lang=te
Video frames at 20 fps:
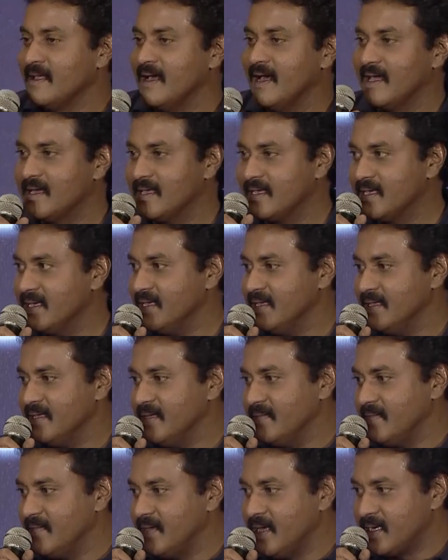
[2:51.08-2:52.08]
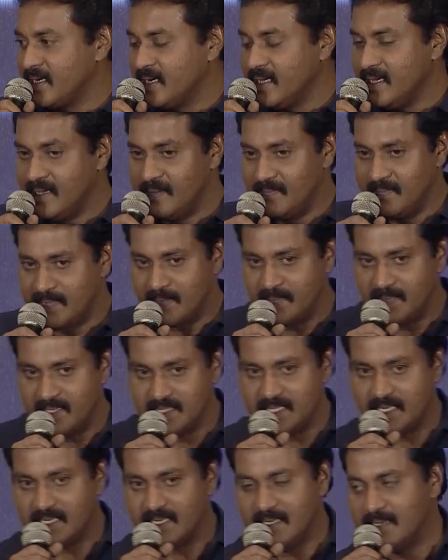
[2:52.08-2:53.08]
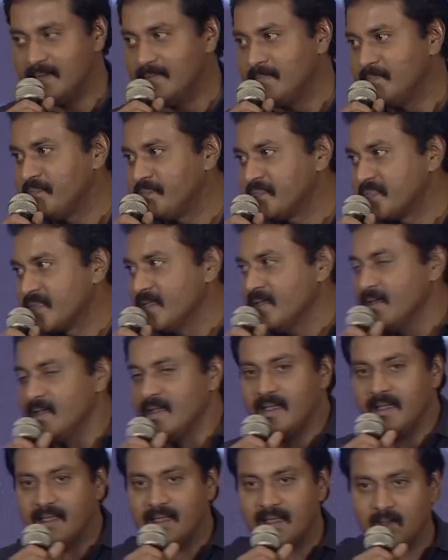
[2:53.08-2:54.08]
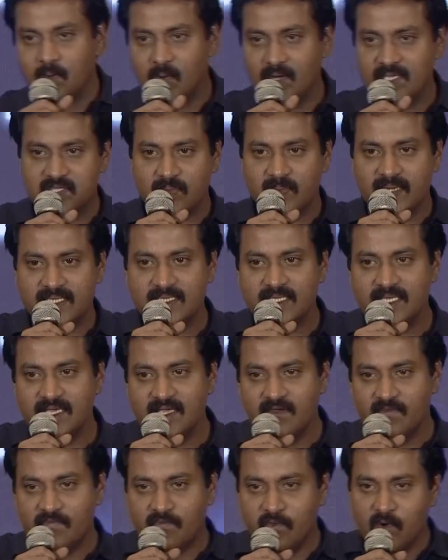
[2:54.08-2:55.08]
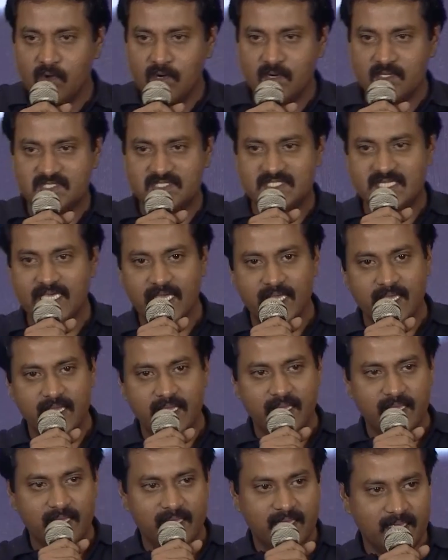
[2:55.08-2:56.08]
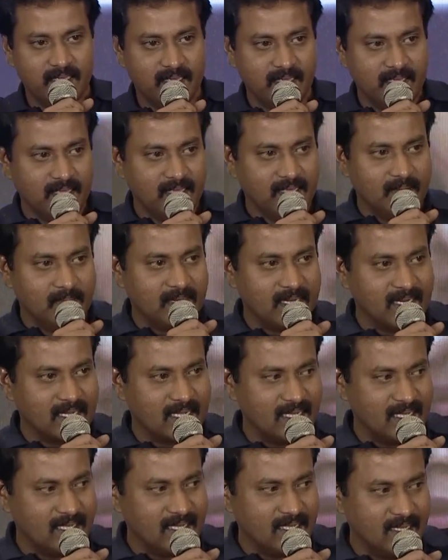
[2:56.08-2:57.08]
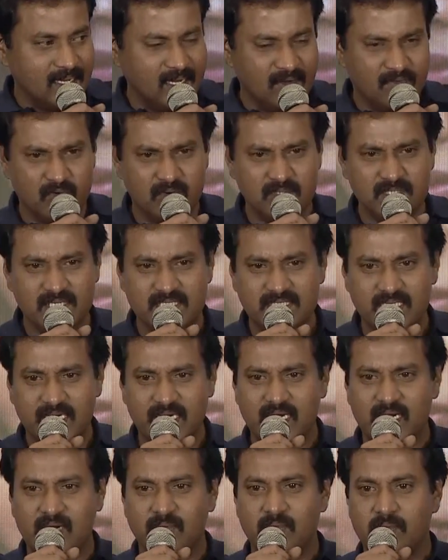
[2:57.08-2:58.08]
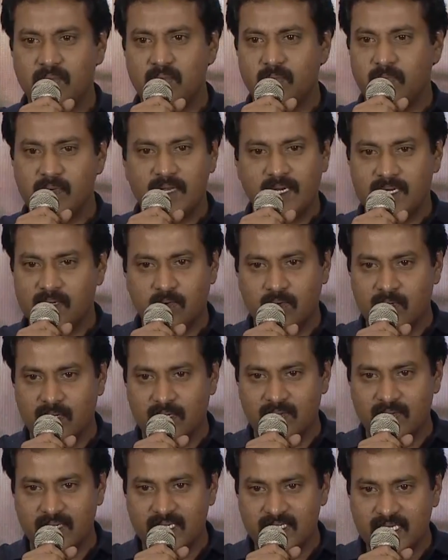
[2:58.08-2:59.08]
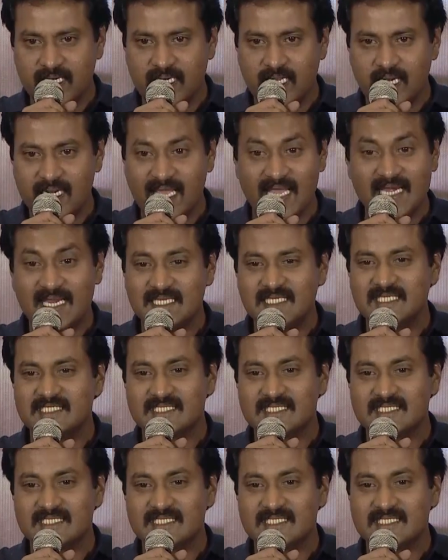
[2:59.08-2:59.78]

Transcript: అలాగే అన్నయ్య బ్రహ్మాజీ అన్నయ్య కొంతమంది ఫోన్ వస్తే మనకి వీళ్ళు ఫోన్ చేశారంటారా బాబు ఇప్పుడు అనుకుంటాం ఎందుకంటే వాళ్ళు ఎనర్జీ